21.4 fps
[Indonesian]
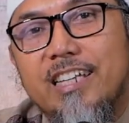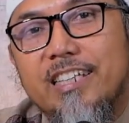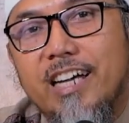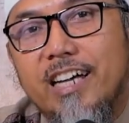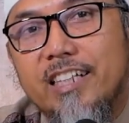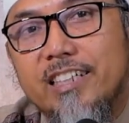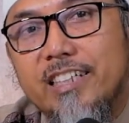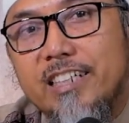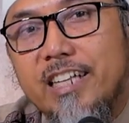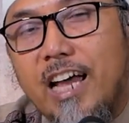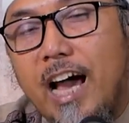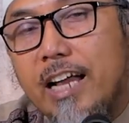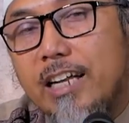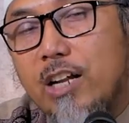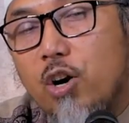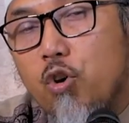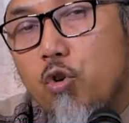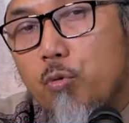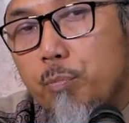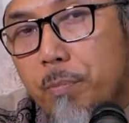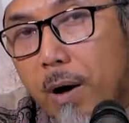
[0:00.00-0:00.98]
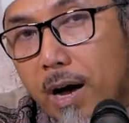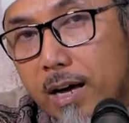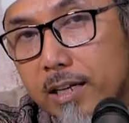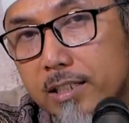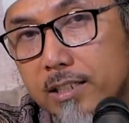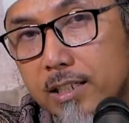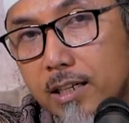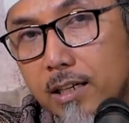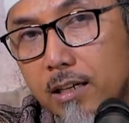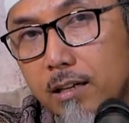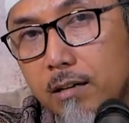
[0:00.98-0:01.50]
yang tidak ada
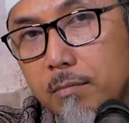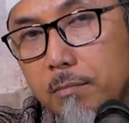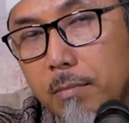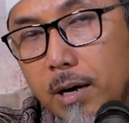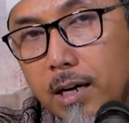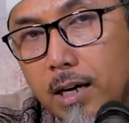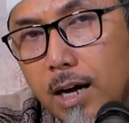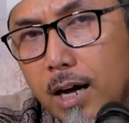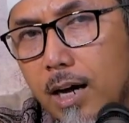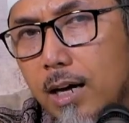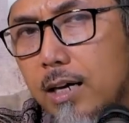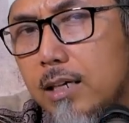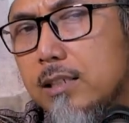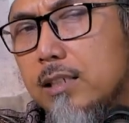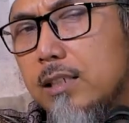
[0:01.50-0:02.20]
upahnya maka